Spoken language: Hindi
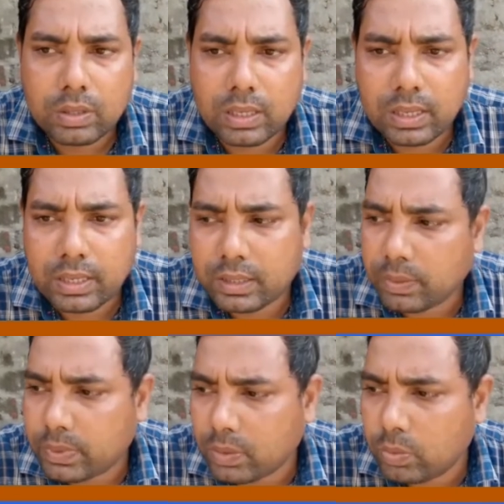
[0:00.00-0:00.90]
गिर गई
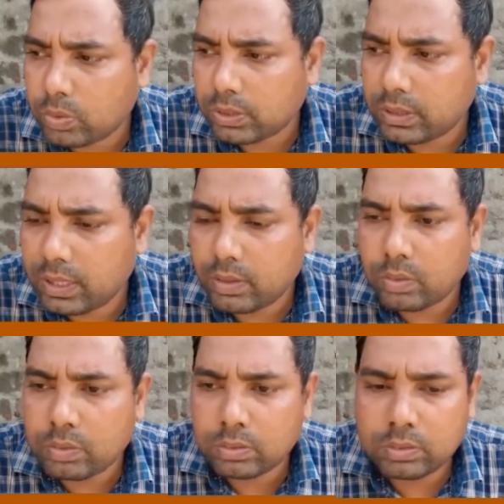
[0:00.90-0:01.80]
तब तक वो सीधे
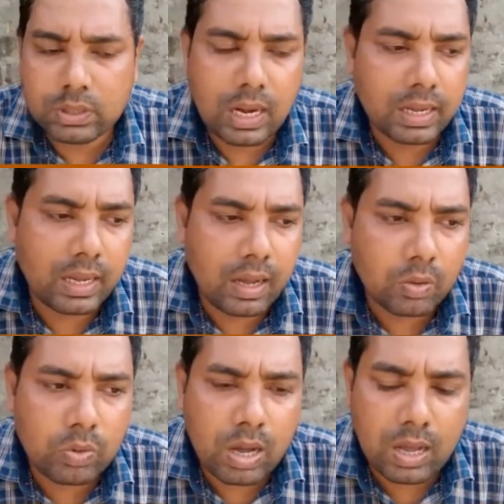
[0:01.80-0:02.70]
चला गया
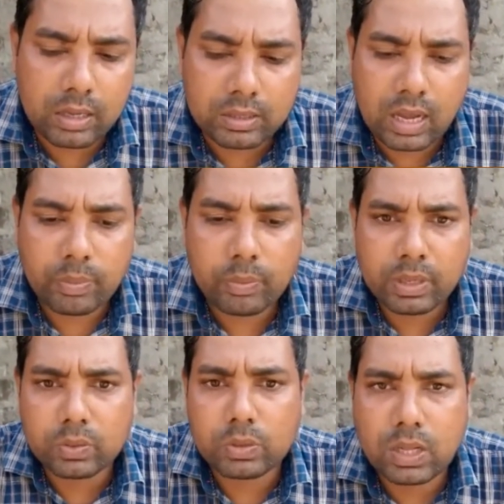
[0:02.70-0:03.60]
और वहाँ जहाँ पे
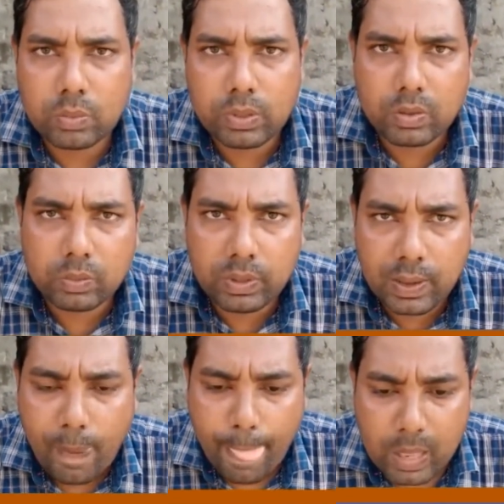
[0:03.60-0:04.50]
मैं सोता हूँ बेडरूम में
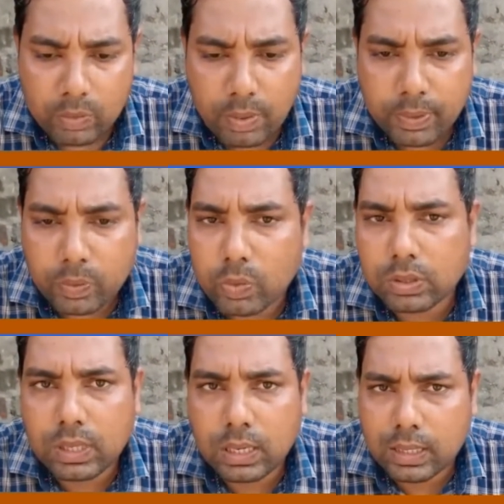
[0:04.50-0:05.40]
वहाँ पे कुल्लू
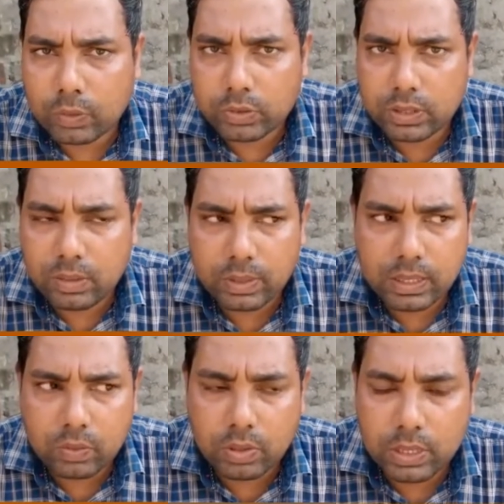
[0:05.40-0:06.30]
चला था उसकी
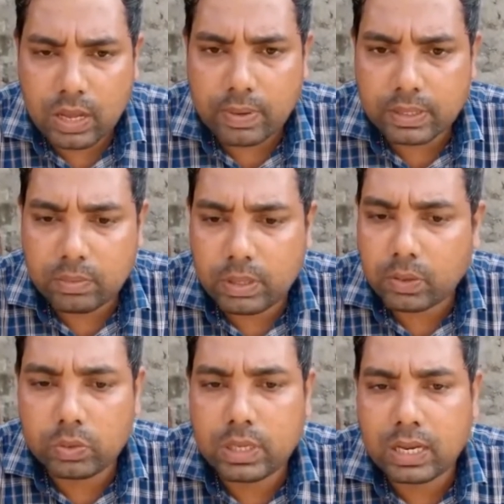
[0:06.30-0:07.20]
वजह कुल्लू की आवाज़ से मैंने
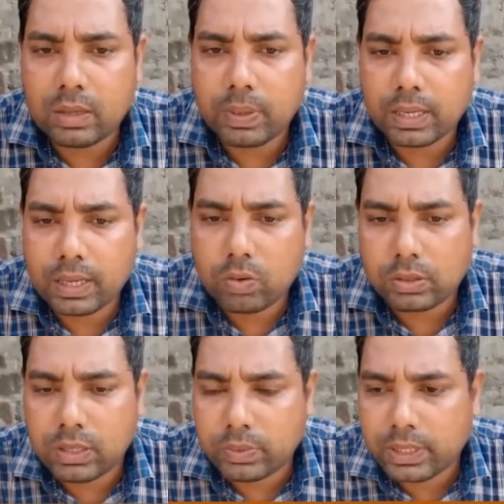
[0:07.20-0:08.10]
कुछ जान नहीं पाया क्या हुआ
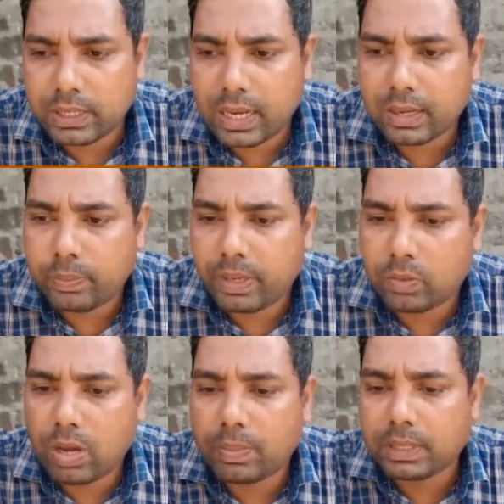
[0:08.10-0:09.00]
जब इसने जाके
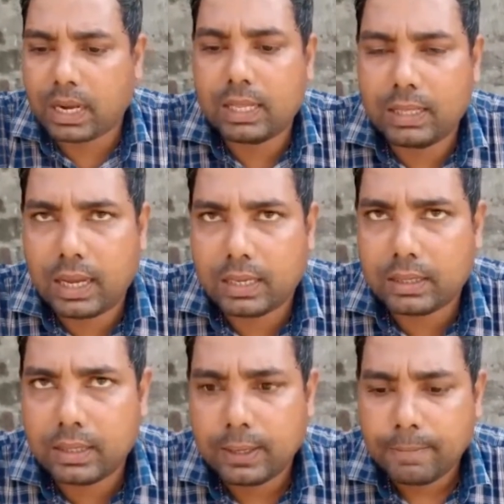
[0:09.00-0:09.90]
बेट वहाँ पे चला दिया
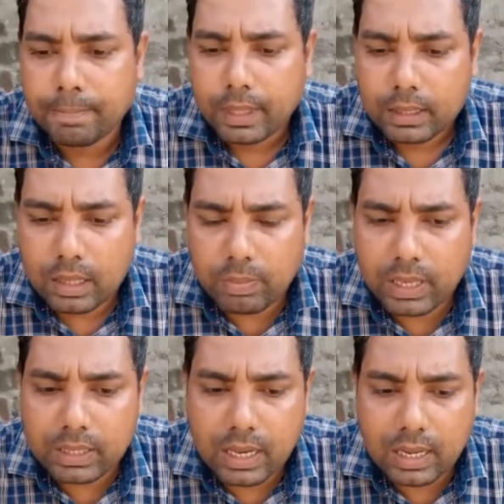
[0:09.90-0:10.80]
इसे तब
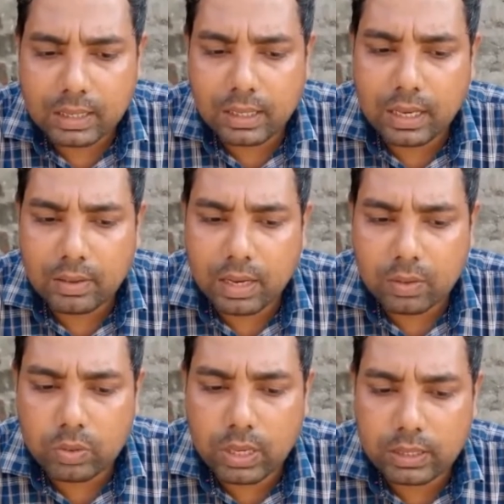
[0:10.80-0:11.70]
मैंने जाना कि लग रहा
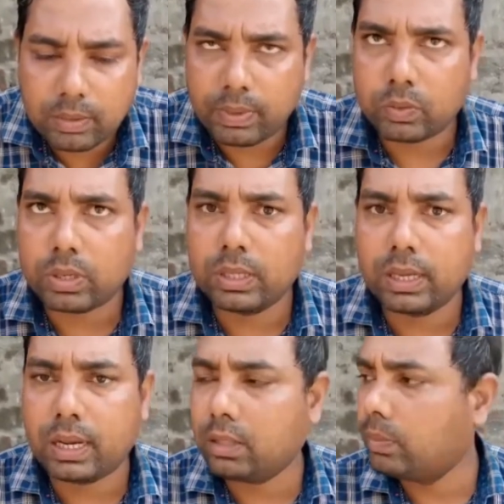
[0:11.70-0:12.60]
कोई है जब मैं उठ के
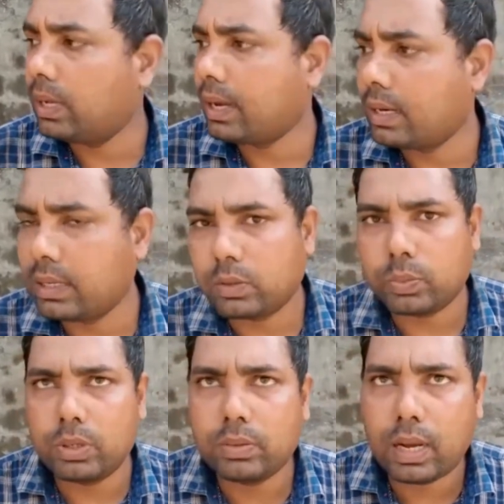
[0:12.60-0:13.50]
देखा तो मैंने कहा अरे तो
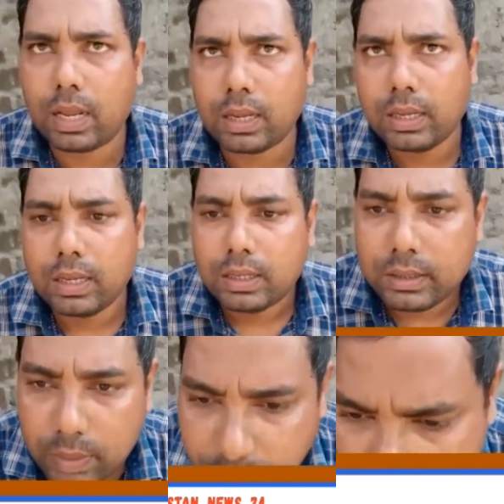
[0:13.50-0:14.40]
पुलिस वाला है
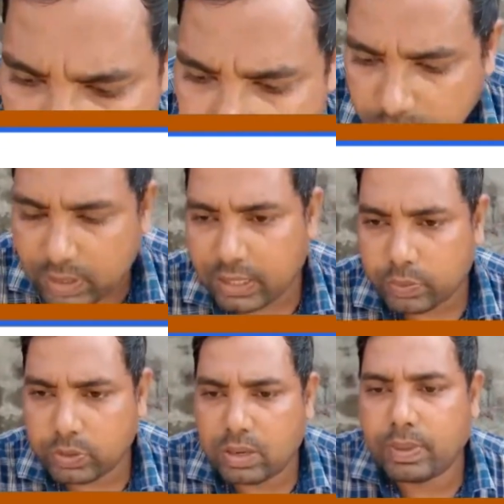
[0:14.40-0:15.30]
जब मैंने कहा पुलिस वाले से
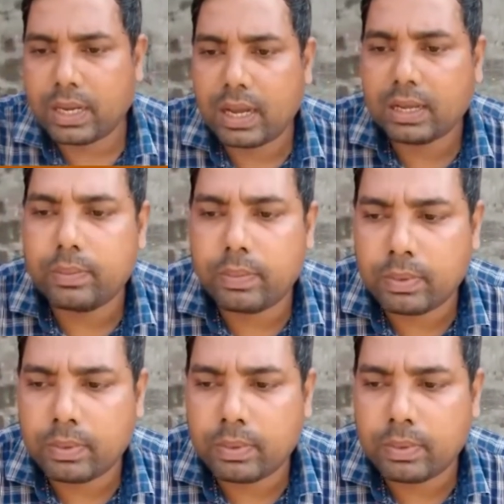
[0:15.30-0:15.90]
पूछा मैंने कहा कि